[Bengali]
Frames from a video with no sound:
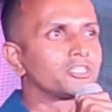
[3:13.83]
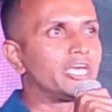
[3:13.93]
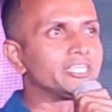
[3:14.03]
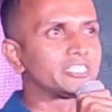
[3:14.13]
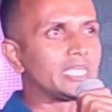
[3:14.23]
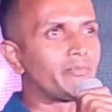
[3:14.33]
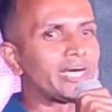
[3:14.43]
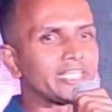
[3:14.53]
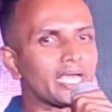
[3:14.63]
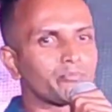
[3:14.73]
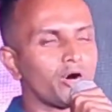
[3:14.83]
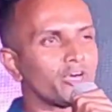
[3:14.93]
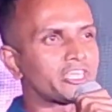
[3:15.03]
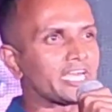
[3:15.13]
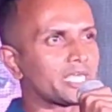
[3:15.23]
সেই সিনেমা দেখব
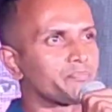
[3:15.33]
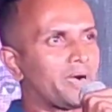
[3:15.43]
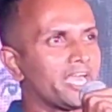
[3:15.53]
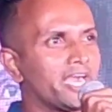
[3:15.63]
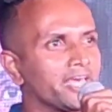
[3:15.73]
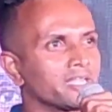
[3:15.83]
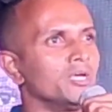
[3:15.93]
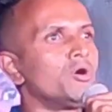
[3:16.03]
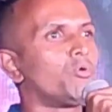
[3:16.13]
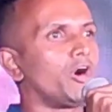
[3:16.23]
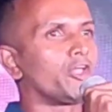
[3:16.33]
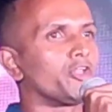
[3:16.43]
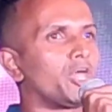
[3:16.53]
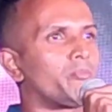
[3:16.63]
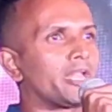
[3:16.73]
সাকিব ভাইয়ের
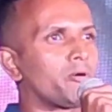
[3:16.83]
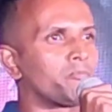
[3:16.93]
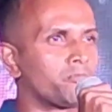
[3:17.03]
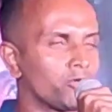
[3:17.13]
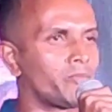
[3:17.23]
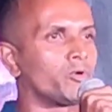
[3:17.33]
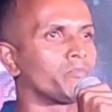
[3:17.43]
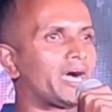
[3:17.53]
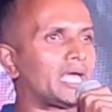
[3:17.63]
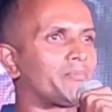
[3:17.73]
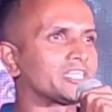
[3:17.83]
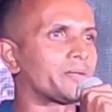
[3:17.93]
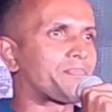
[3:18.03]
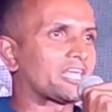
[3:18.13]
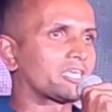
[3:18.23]
অনন্য অমন ভাই
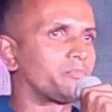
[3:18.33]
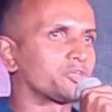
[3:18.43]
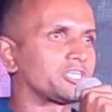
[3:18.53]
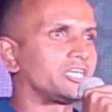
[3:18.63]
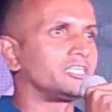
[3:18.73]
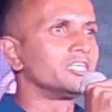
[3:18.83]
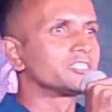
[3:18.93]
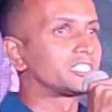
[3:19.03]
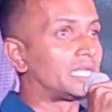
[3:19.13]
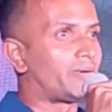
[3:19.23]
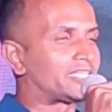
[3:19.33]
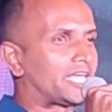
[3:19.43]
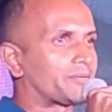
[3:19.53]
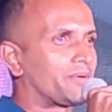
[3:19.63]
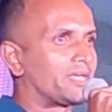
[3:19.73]
আমাদের পাশে বসে সিনেমা
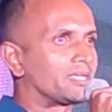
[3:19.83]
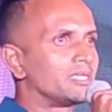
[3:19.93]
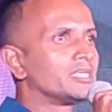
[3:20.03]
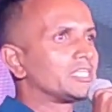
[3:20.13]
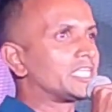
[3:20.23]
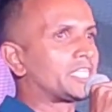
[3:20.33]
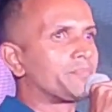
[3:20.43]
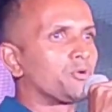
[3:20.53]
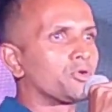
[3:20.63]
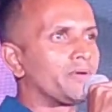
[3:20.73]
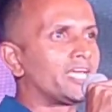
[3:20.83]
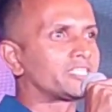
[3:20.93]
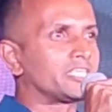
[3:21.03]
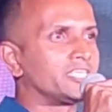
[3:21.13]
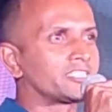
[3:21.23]
দেখবে ইতিপূর্বে
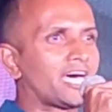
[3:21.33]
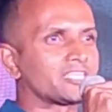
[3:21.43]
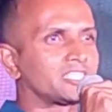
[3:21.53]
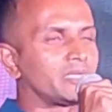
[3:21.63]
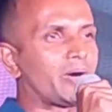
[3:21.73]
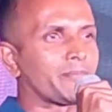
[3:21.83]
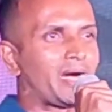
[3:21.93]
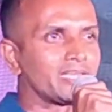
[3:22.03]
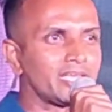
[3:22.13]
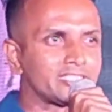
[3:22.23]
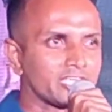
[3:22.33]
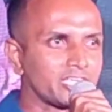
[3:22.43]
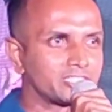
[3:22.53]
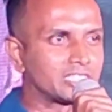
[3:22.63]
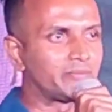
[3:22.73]
তিনি তার সিনেমার
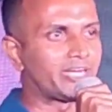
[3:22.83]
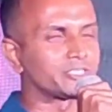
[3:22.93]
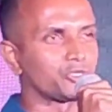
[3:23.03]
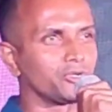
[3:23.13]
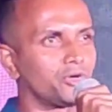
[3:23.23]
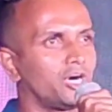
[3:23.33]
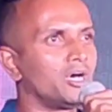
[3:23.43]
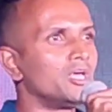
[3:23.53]
বাংলাদেশের সিনেমার জন্য